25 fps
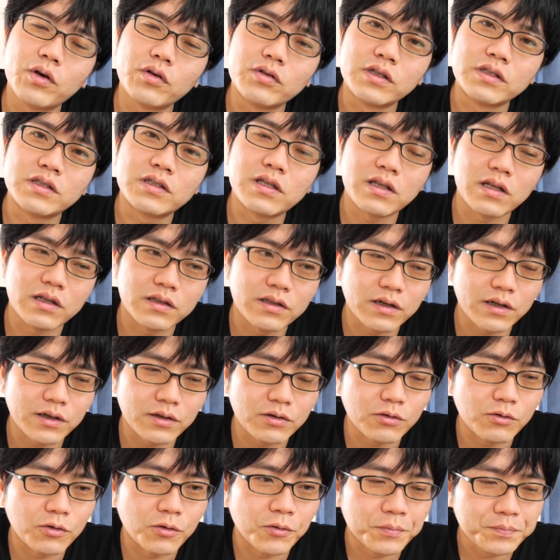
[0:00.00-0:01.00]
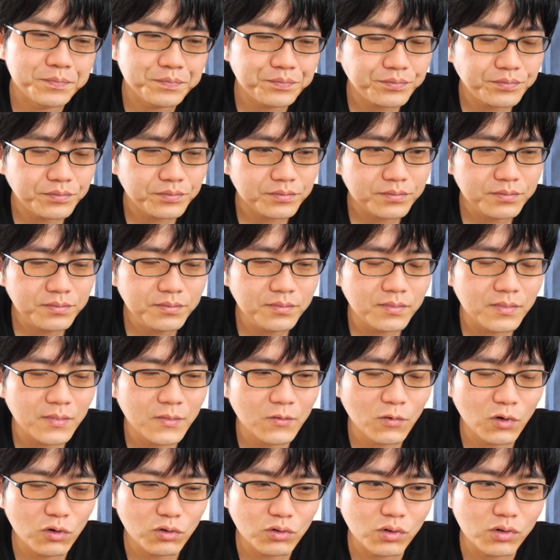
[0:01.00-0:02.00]
秒にしてたんだけど
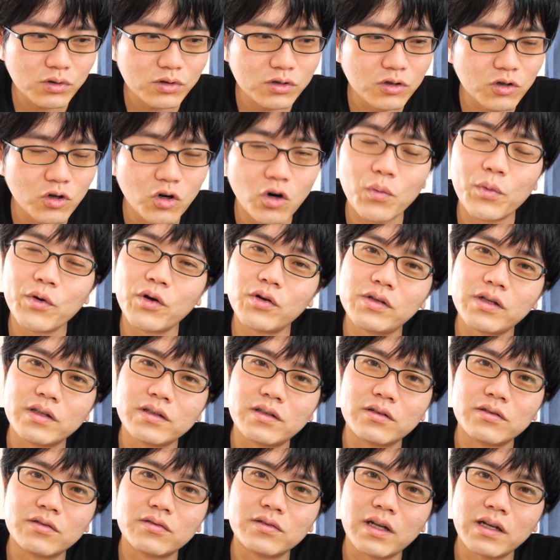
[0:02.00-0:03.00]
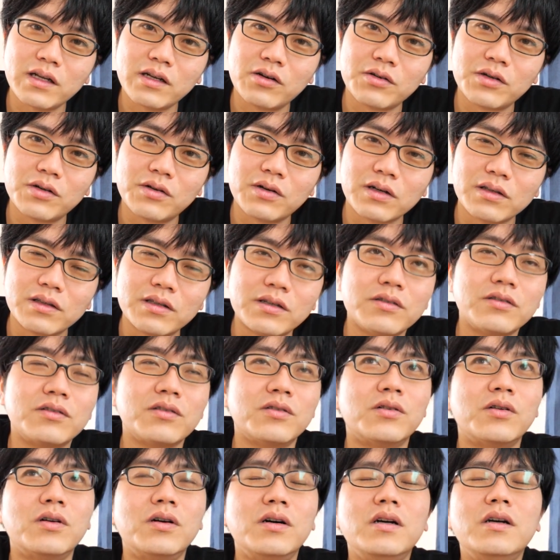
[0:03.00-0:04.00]
オートロック5秒になってると何が起きるかっていう
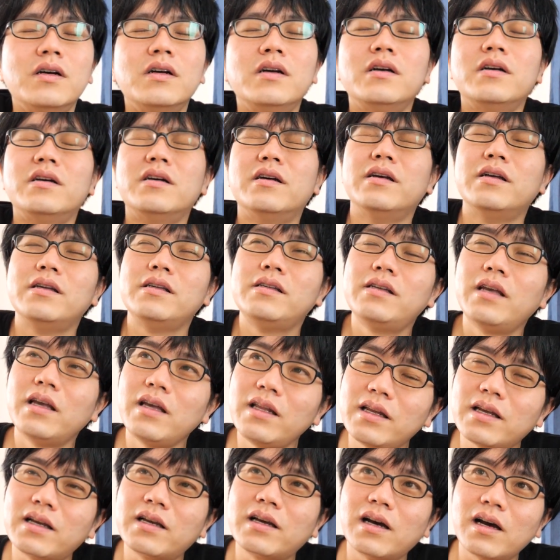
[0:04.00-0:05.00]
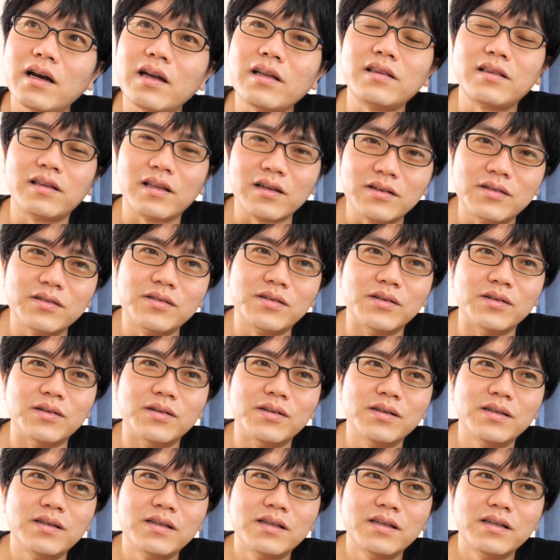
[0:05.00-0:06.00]
とえ家に帰ってく
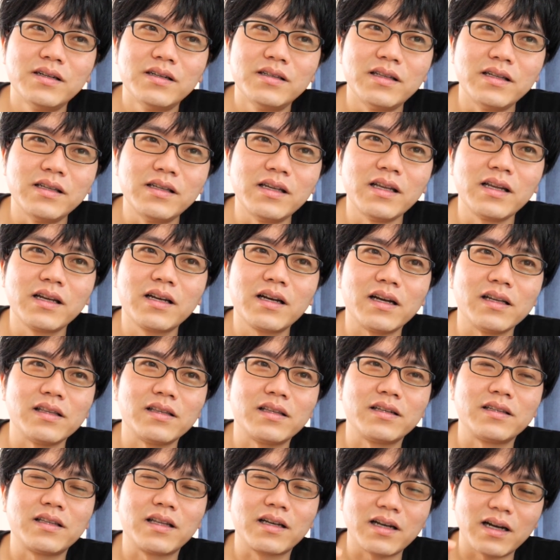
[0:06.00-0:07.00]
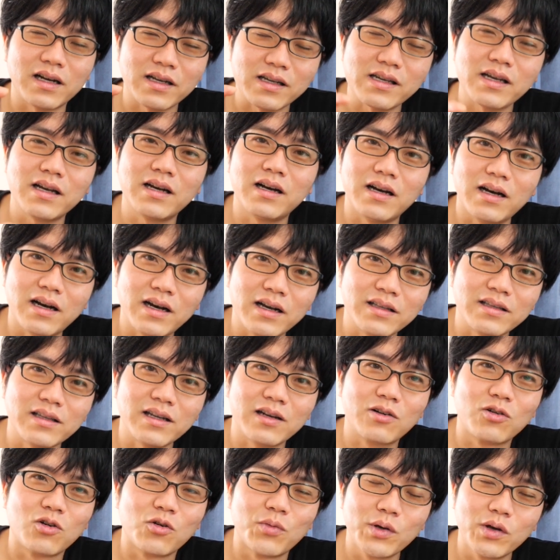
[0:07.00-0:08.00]
るで家に帰ってきて鍵が開い
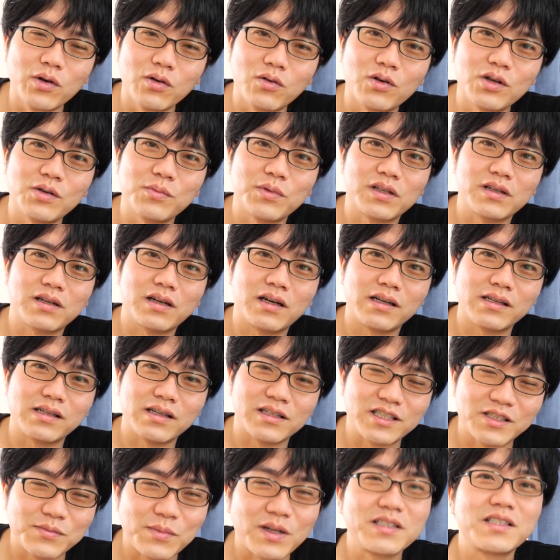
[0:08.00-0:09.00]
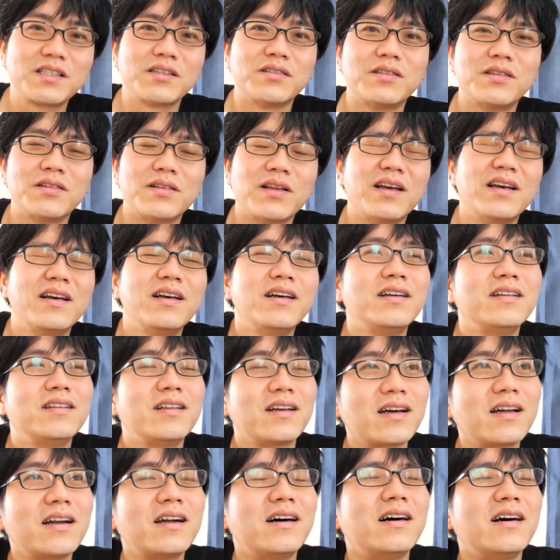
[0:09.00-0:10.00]
た5秒後にまた鍵が閉まっちゃうんだよね
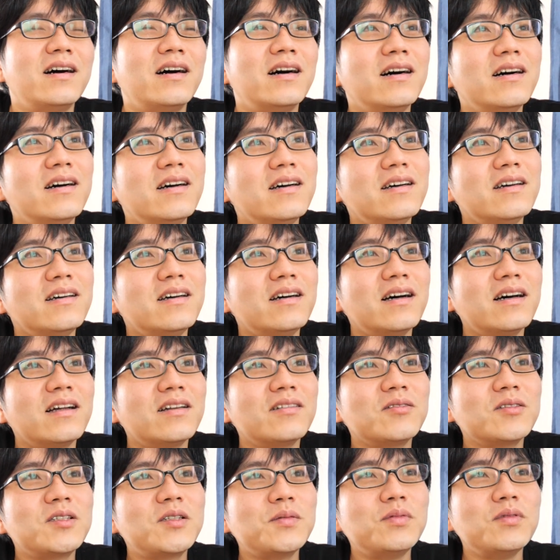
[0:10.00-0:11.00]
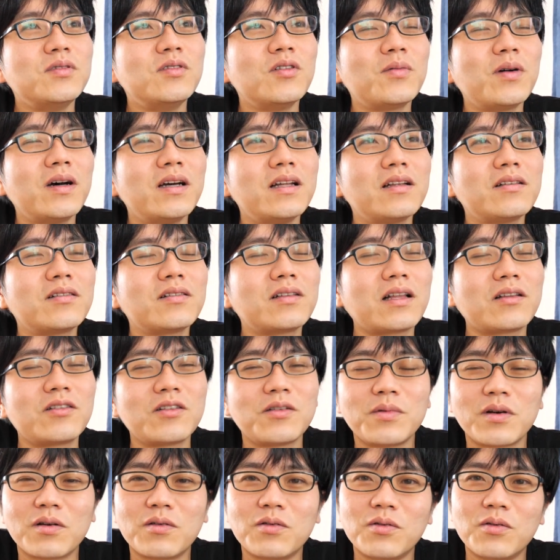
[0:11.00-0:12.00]
だからあの自分の場合だと
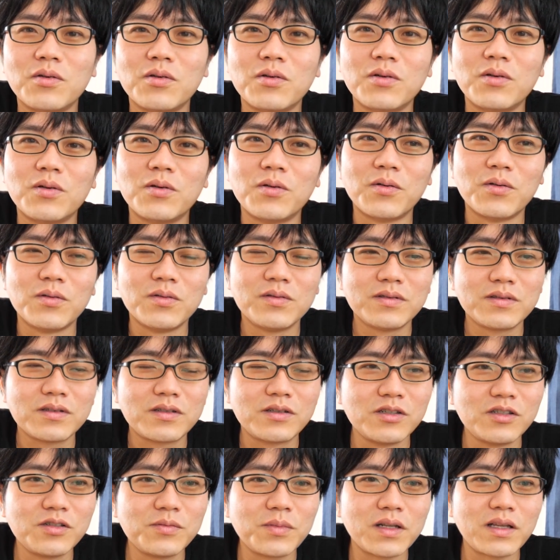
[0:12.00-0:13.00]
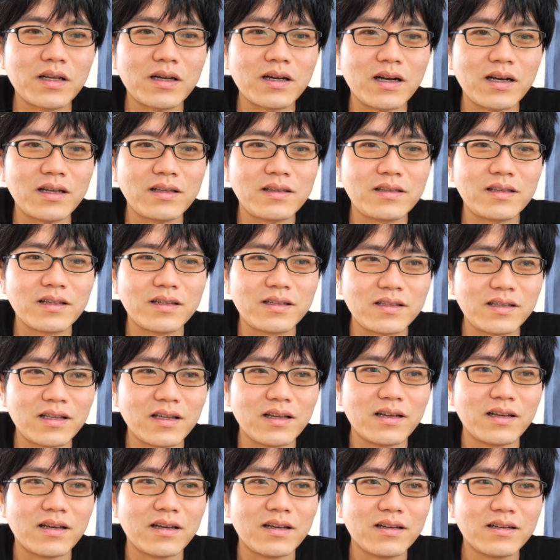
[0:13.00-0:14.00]
例えばこう車で帰ってき
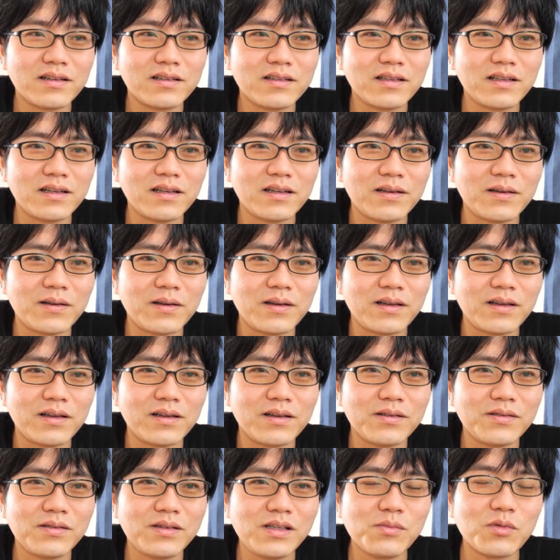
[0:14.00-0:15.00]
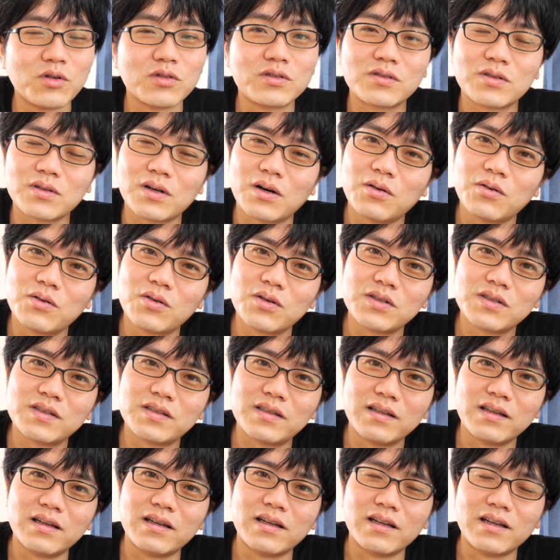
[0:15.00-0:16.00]
てで荷物とか下ろし
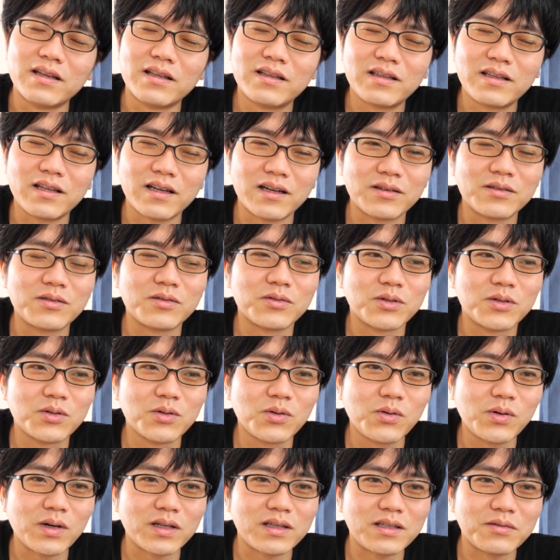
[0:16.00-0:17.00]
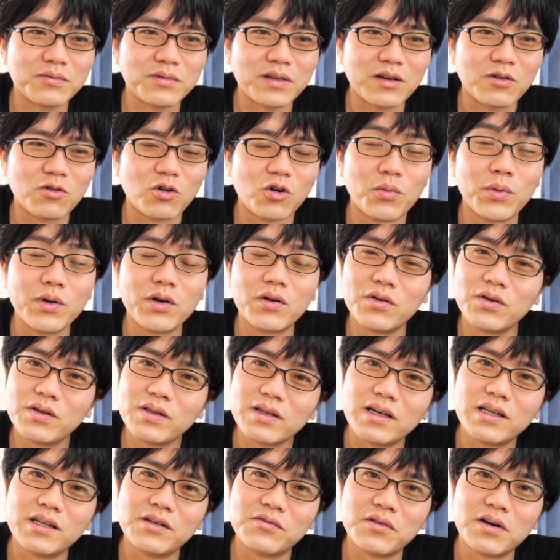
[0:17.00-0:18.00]
てってやるとどうやってもね5秒以
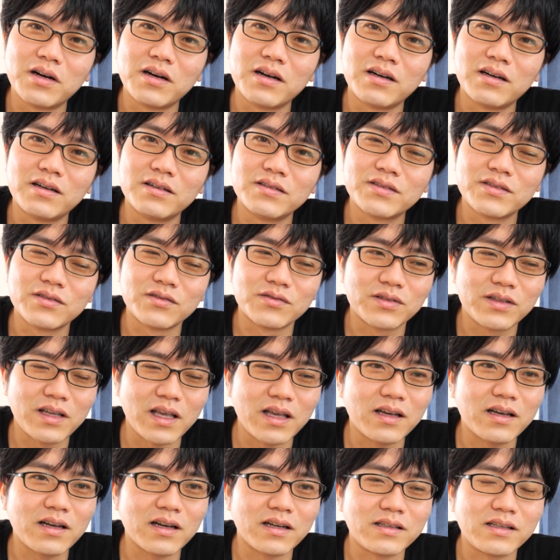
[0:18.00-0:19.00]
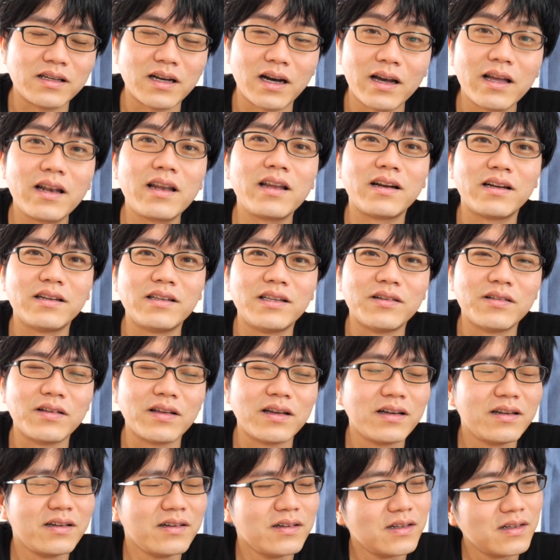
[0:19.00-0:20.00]
内にはその玄関に入れないんだよ
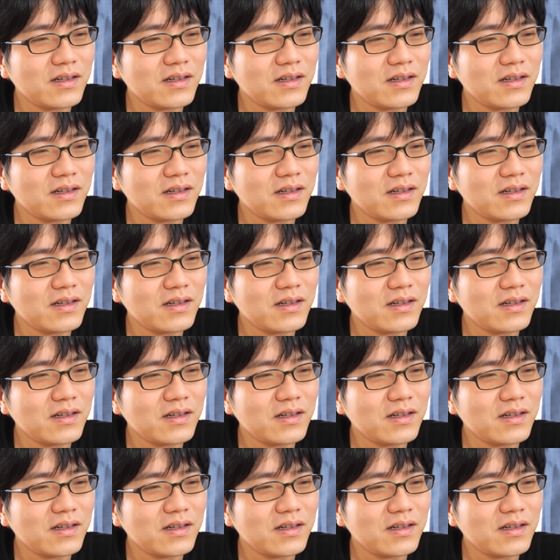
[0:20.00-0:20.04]
ね